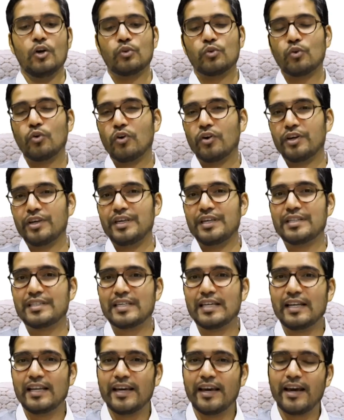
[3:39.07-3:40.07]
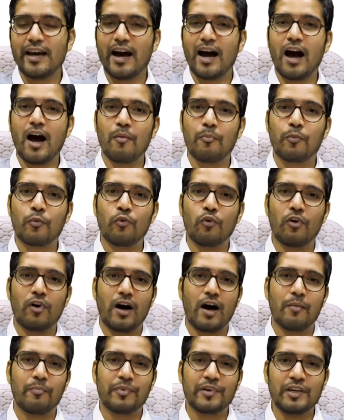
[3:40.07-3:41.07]
तो इसीलिए आपको
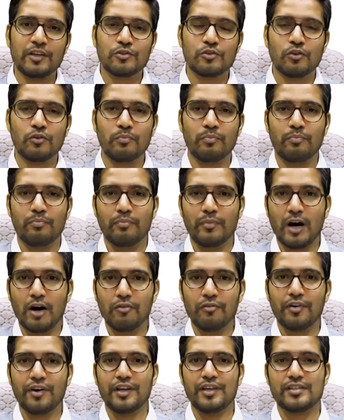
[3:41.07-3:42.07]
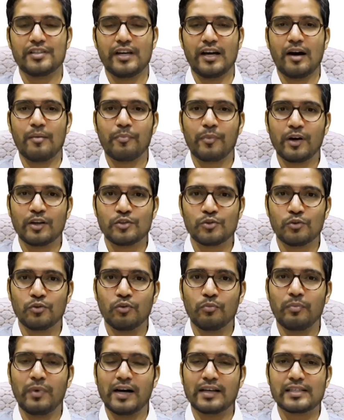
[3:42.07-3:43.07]
आपकी जो बाउंड्रीज है आपका जो
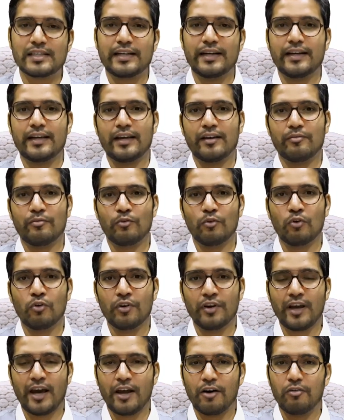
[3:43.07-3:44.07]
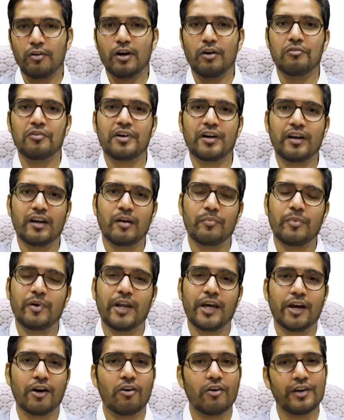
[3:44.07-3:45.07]
बास्केट है वो नैरो डाउन करना
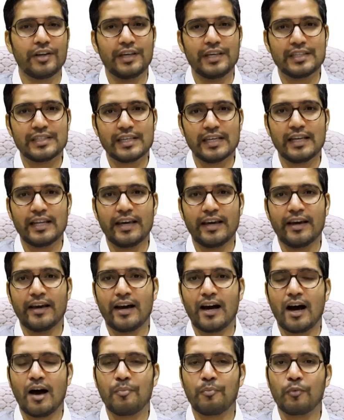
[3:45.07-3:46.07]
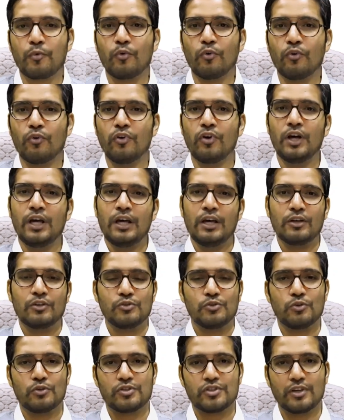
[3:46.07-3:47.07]
पड़ेगा और इसीलिए आपको
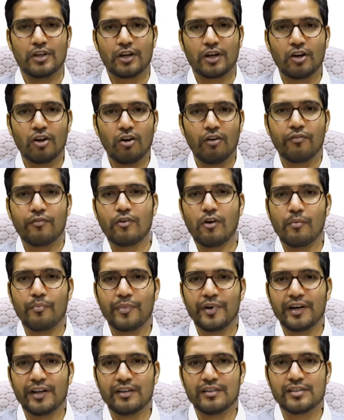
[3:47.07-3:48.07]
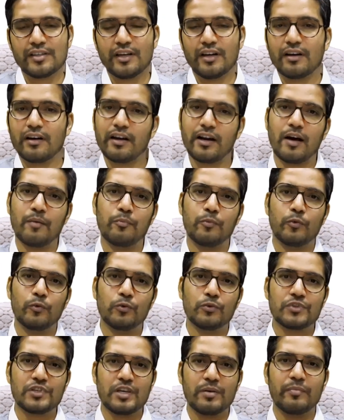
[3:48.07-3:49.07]
जो सर्कल ऑफ कॉम्पिटेंस है अगर आप
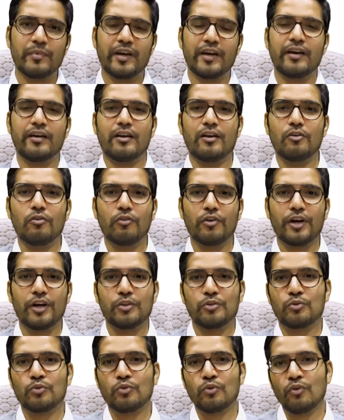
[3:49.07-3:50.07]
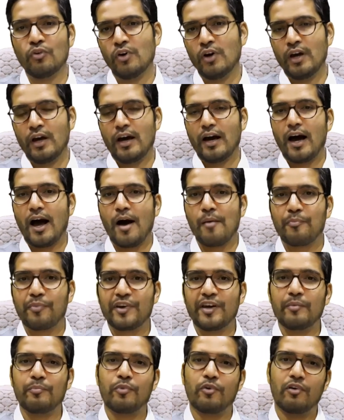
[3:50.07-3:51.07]
उसी में रहोगे तो
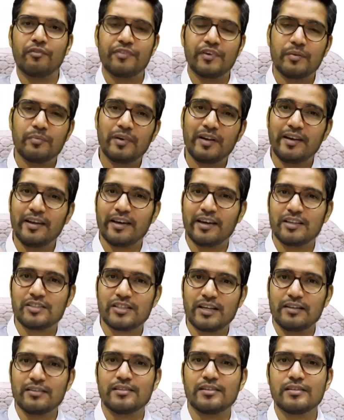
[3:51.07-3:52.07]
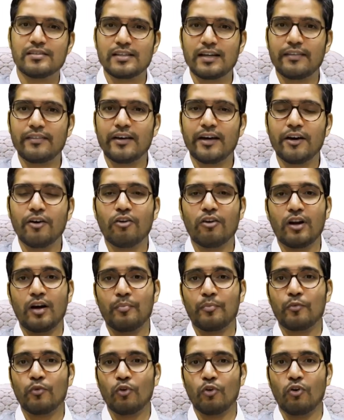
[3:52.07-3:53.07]
आपके प्रॉफिट बनने के चांसेस ज़्यादा है और
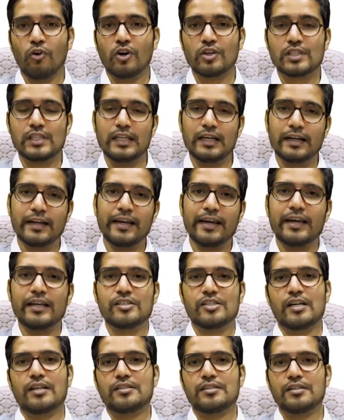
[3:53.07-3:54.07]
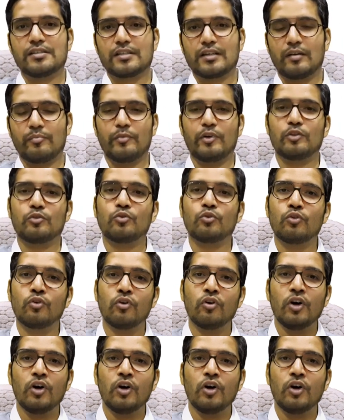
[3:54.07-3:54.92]
आपको लॉस लगने के चांसेस कम है तो